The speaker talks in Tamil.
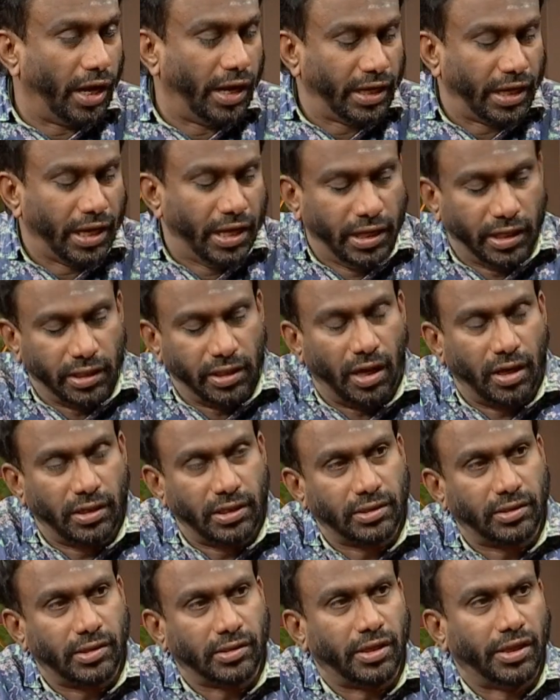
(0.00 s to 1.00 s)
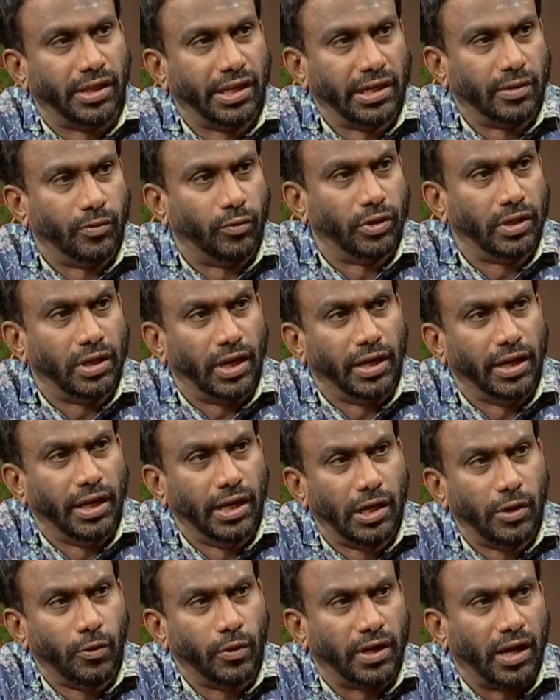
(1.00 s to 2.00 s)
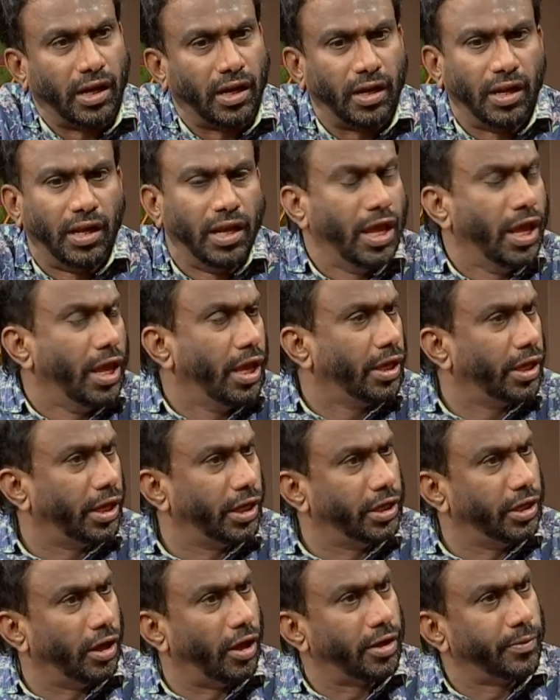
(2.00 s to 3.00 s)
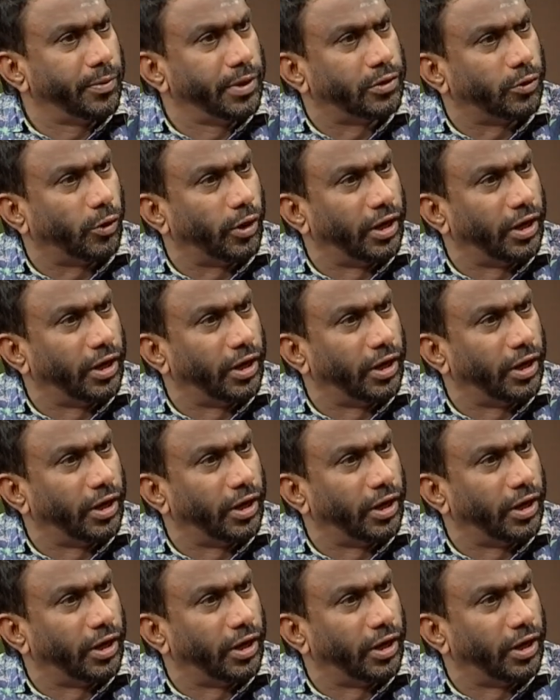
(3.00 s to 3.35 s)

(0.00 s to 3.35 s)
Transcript: நாளைக்கு நீங்க அந்த ஆர்டிஸ்டை சந்திக்கும் போது நாங்க இன்டர்வியூ கேட்டோன்னா எனக்கு யாருமே